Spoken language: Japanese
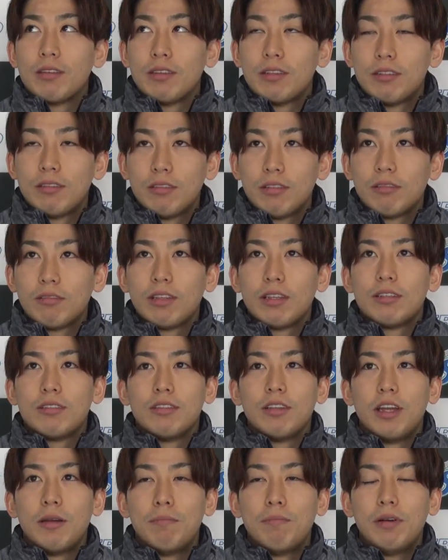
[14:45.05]
そうで
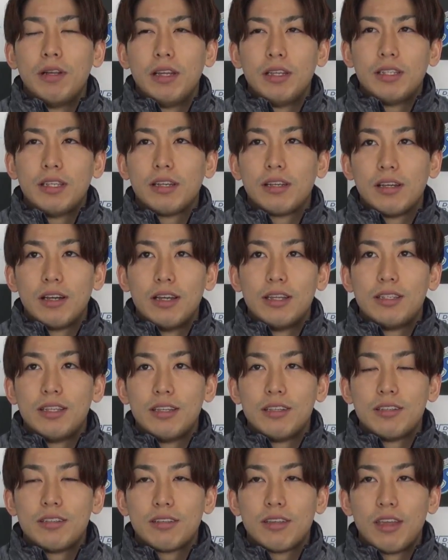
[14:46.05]
すねやっぱり世界
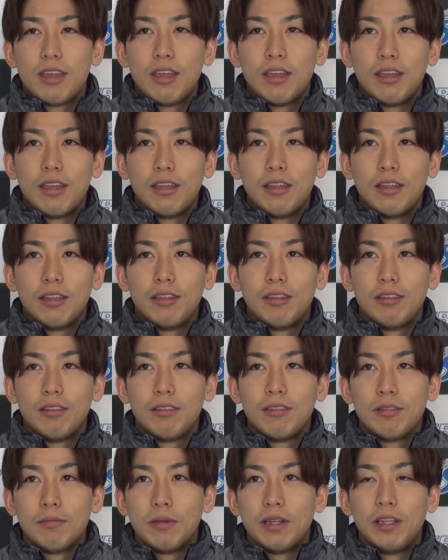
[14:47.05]
選手権、
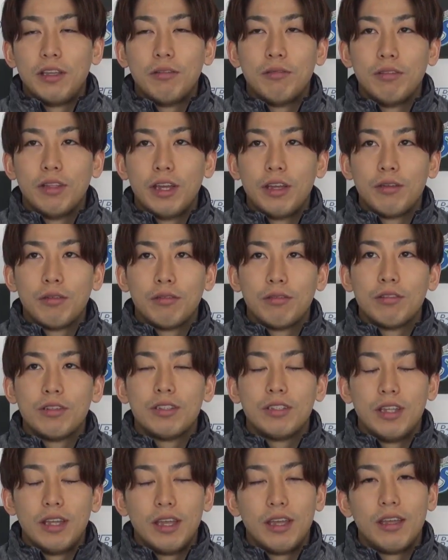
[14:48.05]
まあ、日本代表と
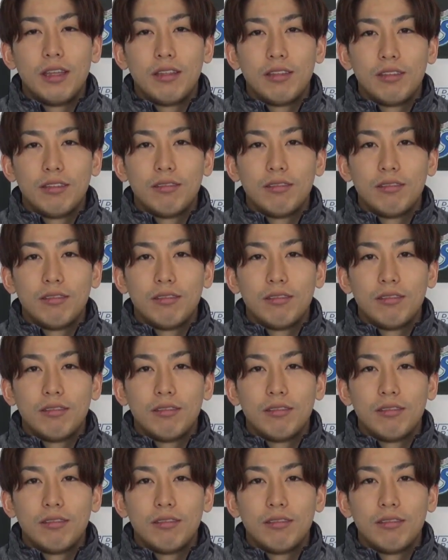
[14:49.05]
して、